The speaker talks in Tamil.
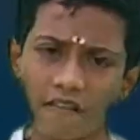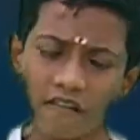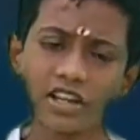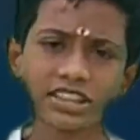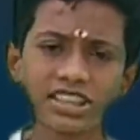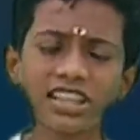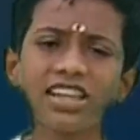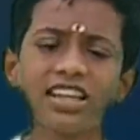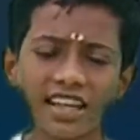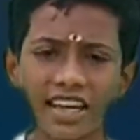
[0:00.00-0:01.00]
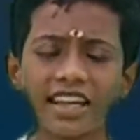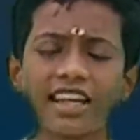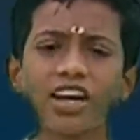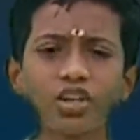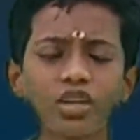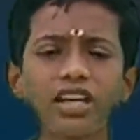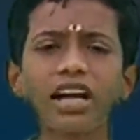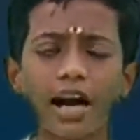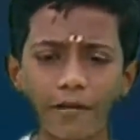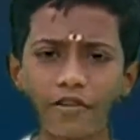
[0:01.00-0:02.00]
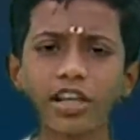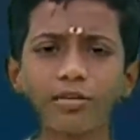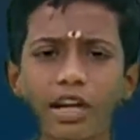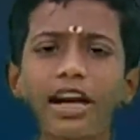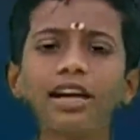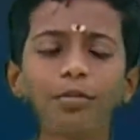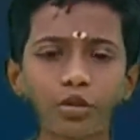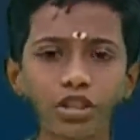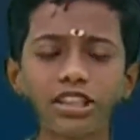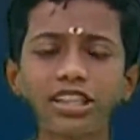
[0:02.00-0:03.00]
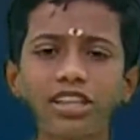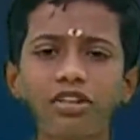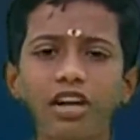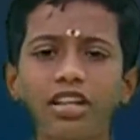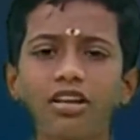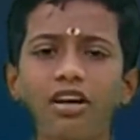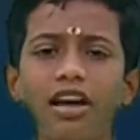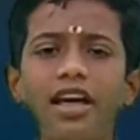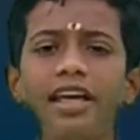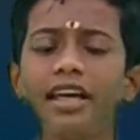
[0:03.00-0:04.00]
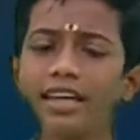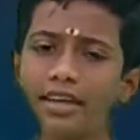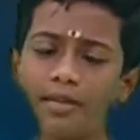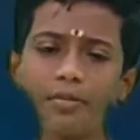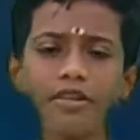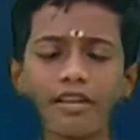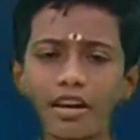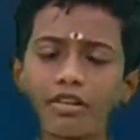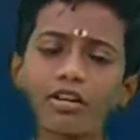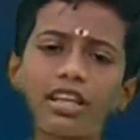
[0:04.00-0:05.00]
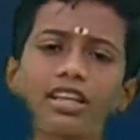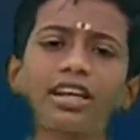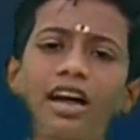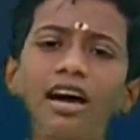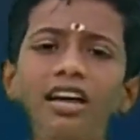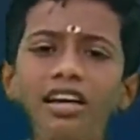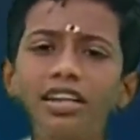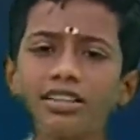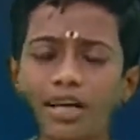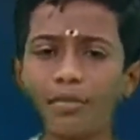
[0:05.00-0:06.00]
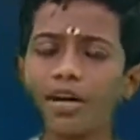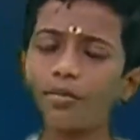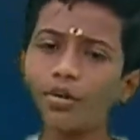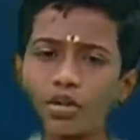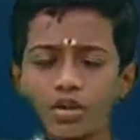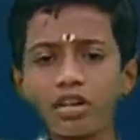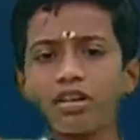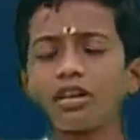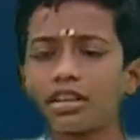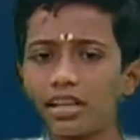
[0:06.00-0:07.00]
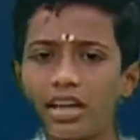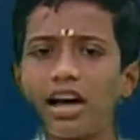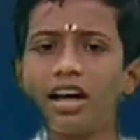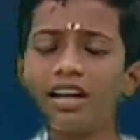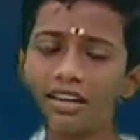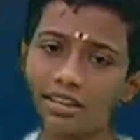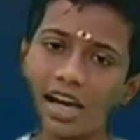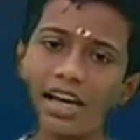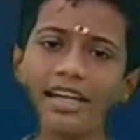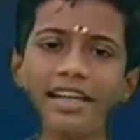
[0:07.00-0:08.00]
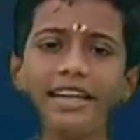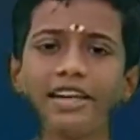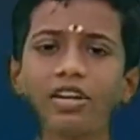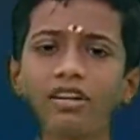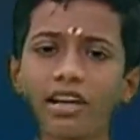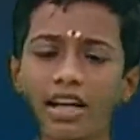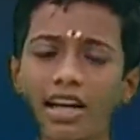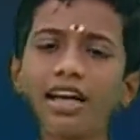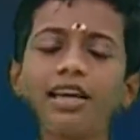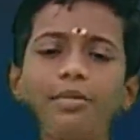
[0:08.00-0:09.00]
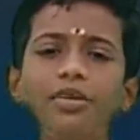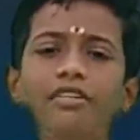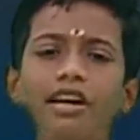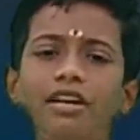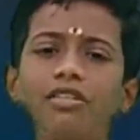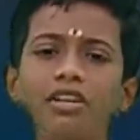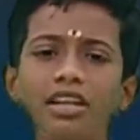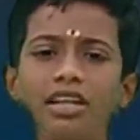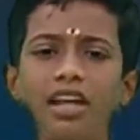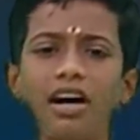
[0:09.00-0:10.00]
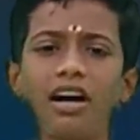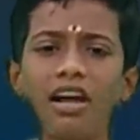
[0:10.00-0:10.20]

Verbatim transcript: ஃபஸ்ட்டு நீங்கள் ஏதாவது ஒரு கம்ஃபர்டபுளான பொசிஷனில் உட்காந்துக்குங்க எப்படி வேணால் உட்காந்துக்கலாம் சமணம் போட்டு கூட உட்காந்துக்கலாம் கால் நீட்டி கூட உட்காரலாம் எப்படி வேணால் உட்காந்துக்கலாம்